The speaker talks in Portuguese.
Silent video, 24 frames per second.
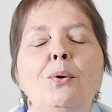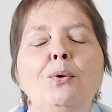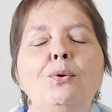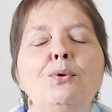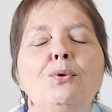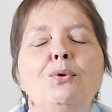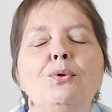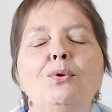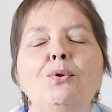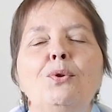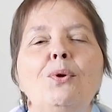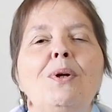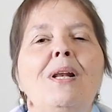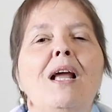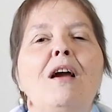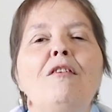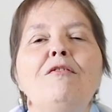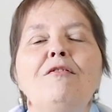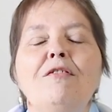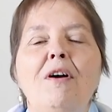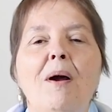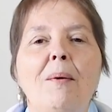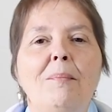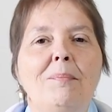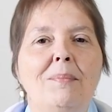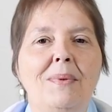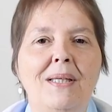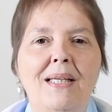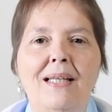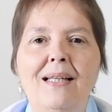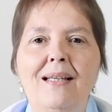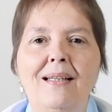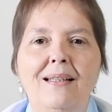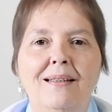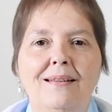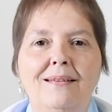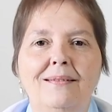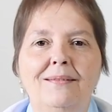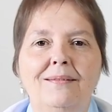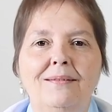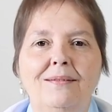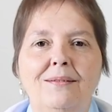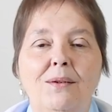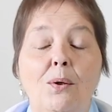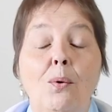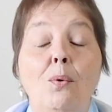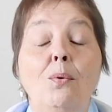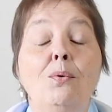O tutor é a família,
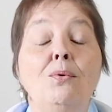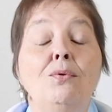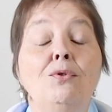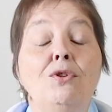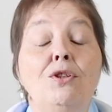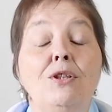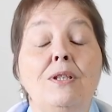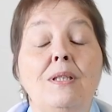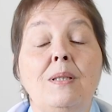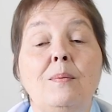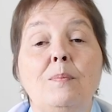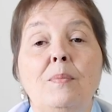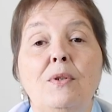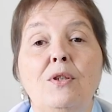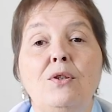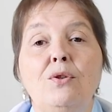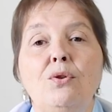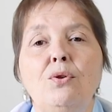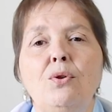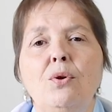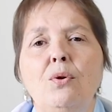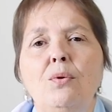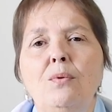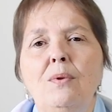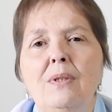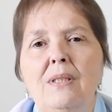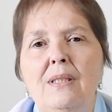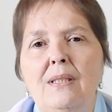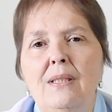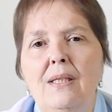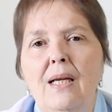onde as pessoas